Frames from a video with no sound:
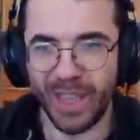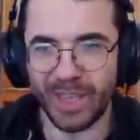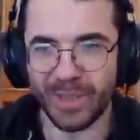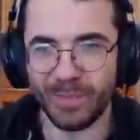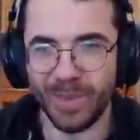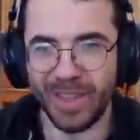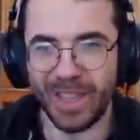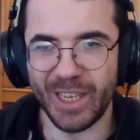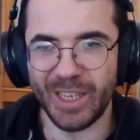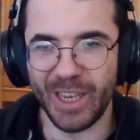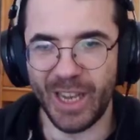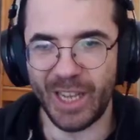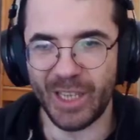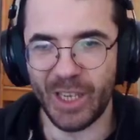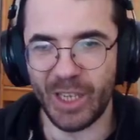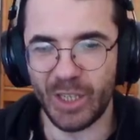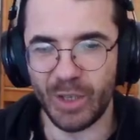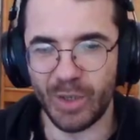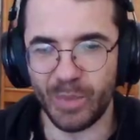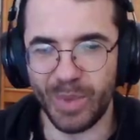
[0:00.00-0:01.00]
aç beda aç aç
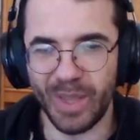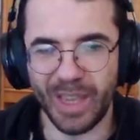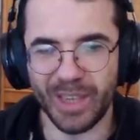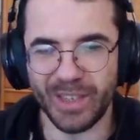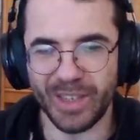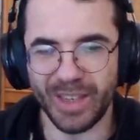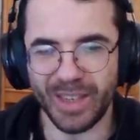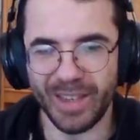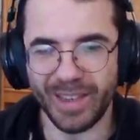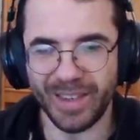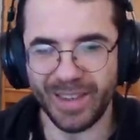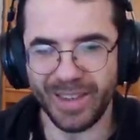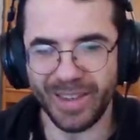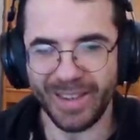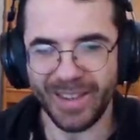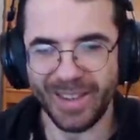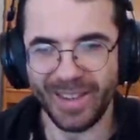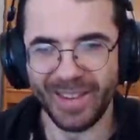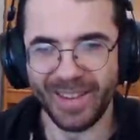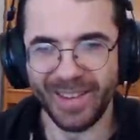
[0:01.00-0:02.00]
aç aç beda aç.
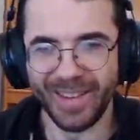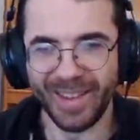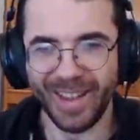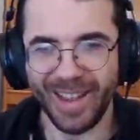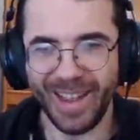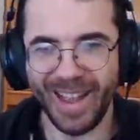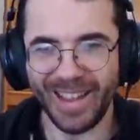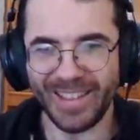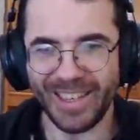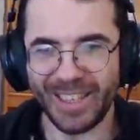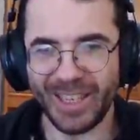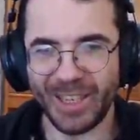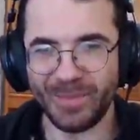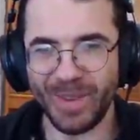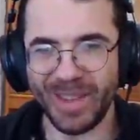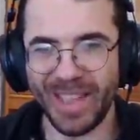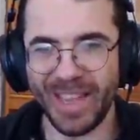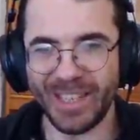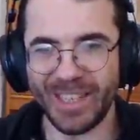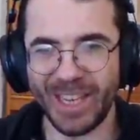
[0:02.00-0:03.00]
Aç aç aç
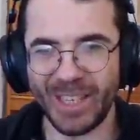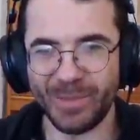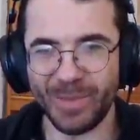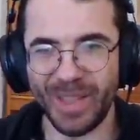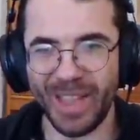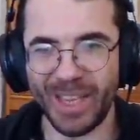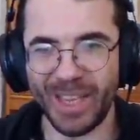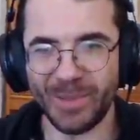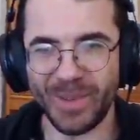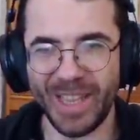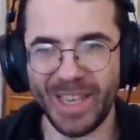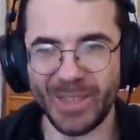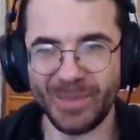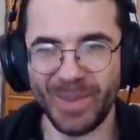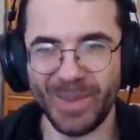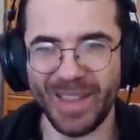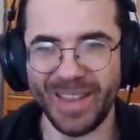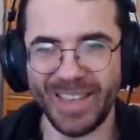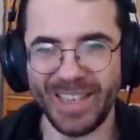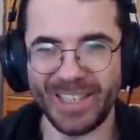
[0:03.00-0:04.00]
beda aç aç beda aç beda aç
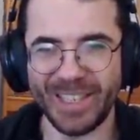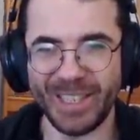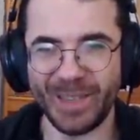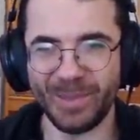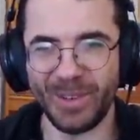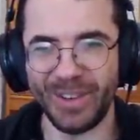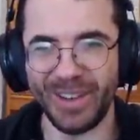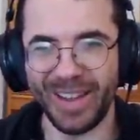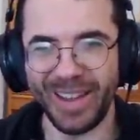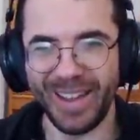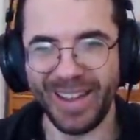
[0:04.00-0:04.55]
beda. İşte bu.